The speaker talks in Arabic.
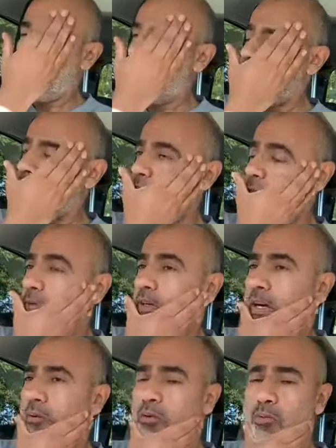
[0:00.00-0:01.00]
مرض
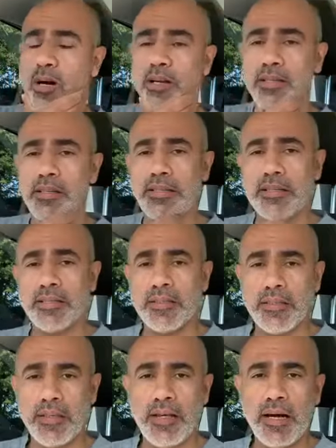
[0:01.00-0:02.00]
السكر اخوان
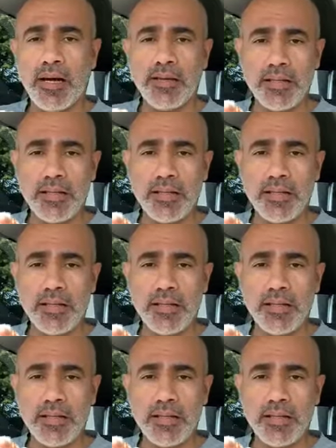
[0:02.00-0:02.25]
آه،